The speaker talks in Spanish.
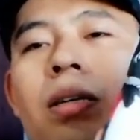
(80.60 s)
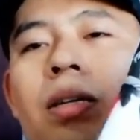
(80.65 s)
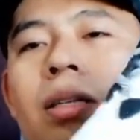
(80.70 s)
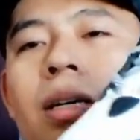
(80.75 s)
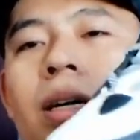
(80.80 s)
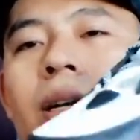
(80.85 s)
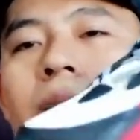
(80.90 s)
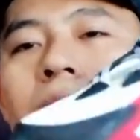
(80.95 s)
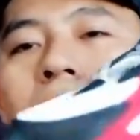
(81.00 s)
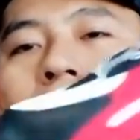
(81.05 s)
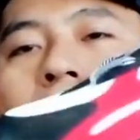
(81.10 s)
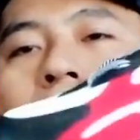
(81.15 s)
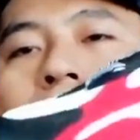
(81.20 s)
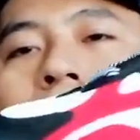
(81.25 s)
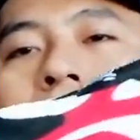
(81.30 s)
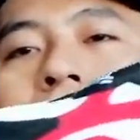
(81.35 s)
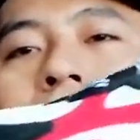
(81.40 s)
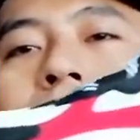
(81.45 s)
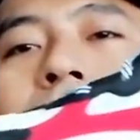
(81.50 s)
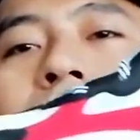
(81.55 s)
están algo
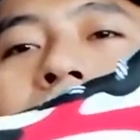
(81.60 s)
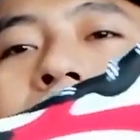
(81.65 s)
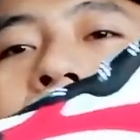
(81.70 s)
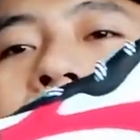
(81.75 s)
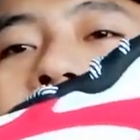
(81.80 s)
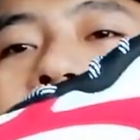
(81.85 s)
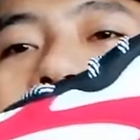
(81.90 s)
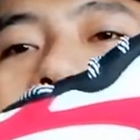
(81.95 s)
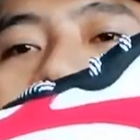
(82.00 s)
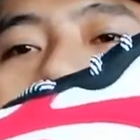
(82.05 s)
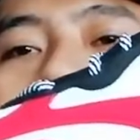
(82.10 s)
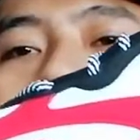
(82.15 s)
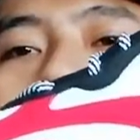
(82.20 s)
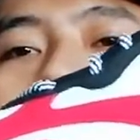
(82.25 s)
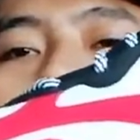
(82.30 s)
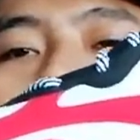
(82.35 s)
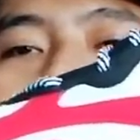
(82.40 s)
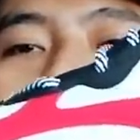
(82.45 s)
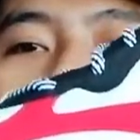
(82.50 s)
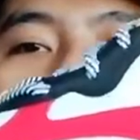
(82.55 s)
económicos,
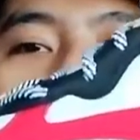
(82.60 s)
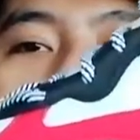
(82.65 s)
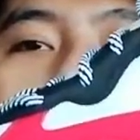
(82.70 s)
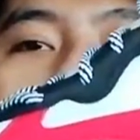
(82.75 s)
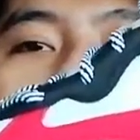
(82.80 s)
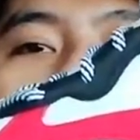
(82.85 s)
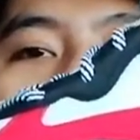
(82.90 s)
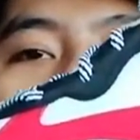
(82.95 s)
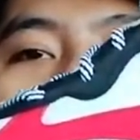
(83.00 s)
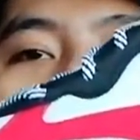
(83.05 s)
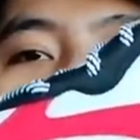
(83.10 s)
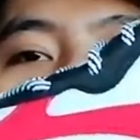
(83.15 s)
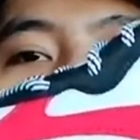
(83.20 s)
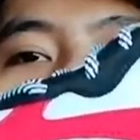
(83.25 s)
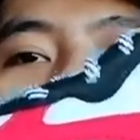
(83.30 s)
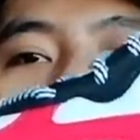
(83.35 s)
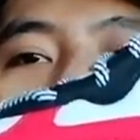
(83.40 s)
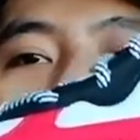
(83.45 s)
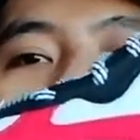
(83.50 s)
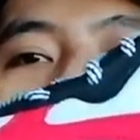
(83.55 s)
creo yo, pues están
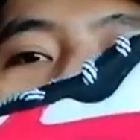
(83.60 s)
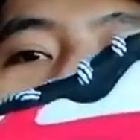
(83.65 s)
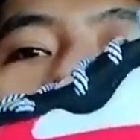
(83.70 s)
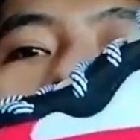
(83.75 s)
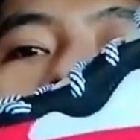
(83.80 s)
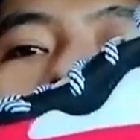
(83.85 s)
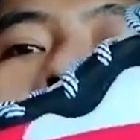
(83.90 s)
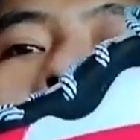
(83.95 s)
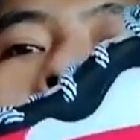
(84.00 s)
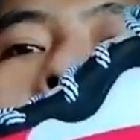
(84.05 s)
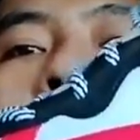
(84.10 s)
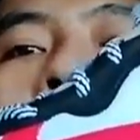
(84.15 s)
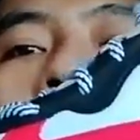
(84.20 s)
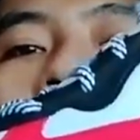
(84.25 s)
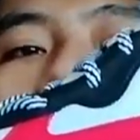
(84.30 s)
algo económicos,